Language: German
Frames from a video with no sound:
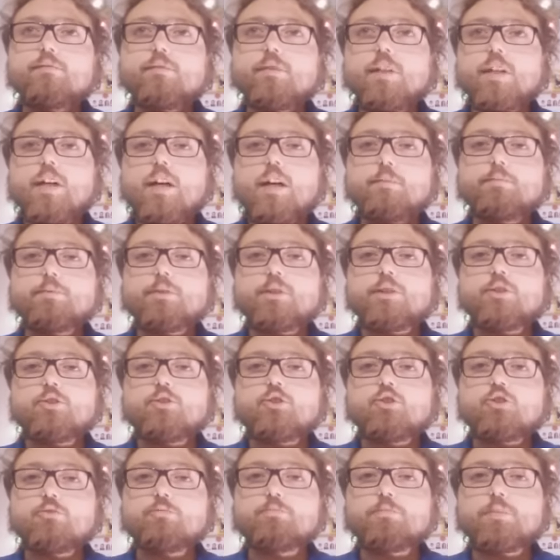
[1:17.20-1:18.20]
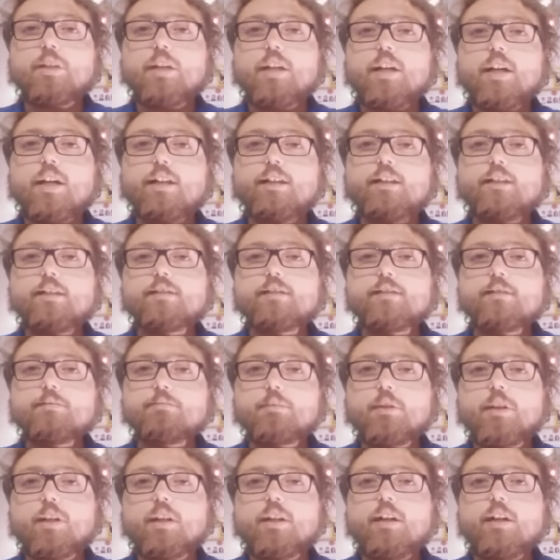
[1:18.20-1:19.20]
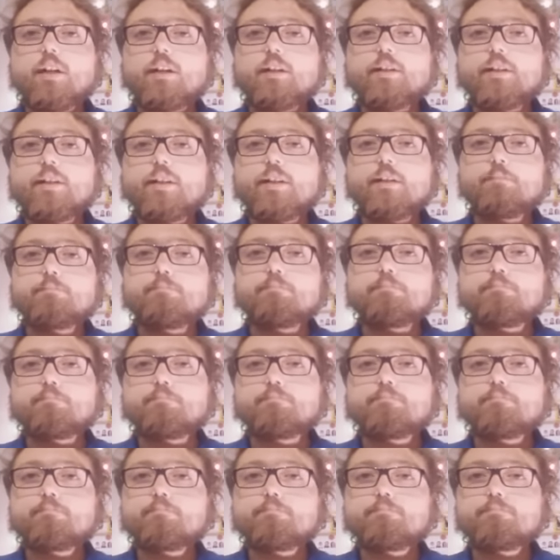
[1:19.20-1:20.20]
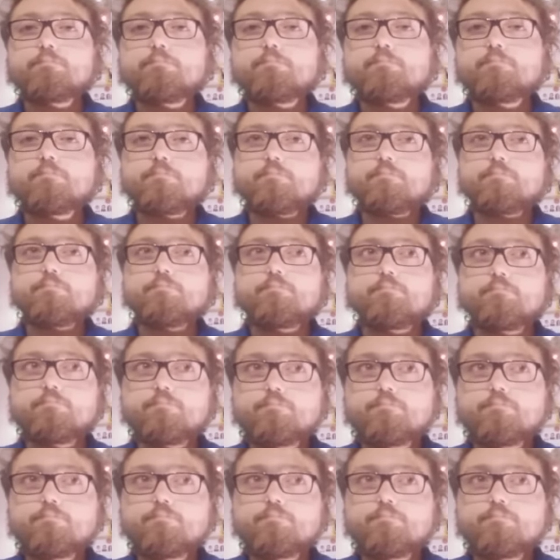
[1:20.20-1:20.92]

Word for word: Wen habe ich denn schon beleidigt im realen Leben? Hm.